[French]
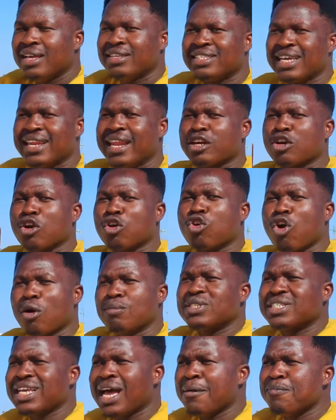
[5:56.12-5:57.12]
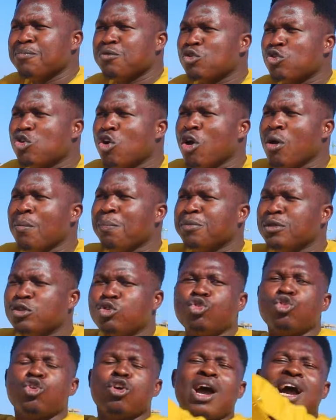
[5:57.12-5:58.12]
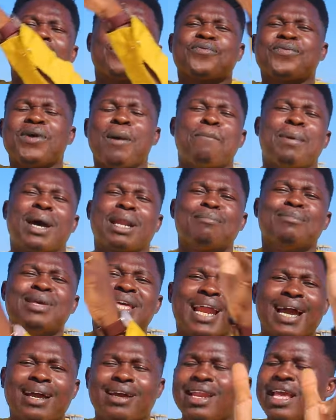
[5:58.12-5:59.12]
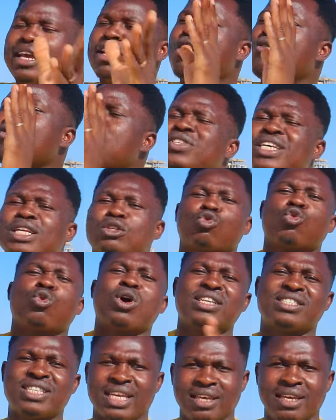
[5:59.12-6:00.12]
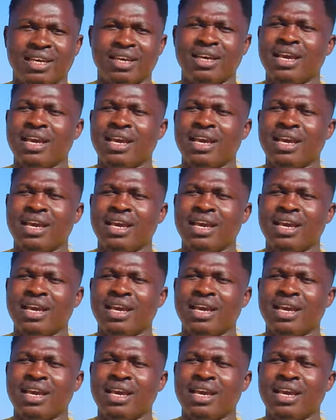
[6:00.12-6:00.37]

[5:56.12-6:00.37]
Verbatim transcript: Ce n'est que comme ça que Dieu a fait par miracle et que vous vous êtes croisés.